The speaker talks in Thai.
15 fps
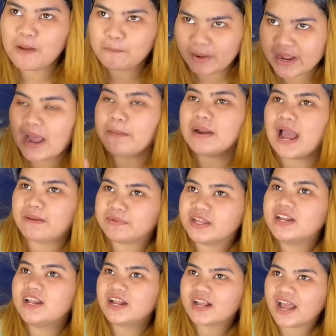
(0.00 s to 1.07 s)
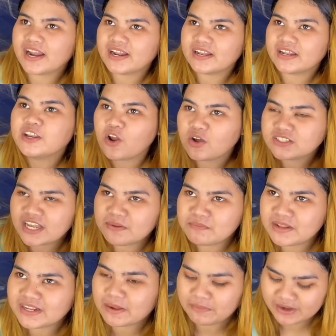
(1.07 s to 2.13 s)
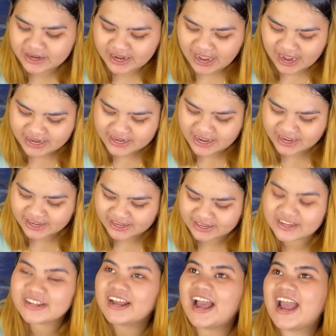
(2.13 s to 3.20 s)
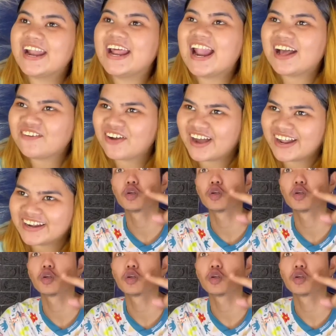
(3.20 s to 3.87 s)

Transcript: ไปคำถามนี้เลยแล้วกันน้องจัดมินกับเลขาเนี่ยใครน่ารักกว่ากัน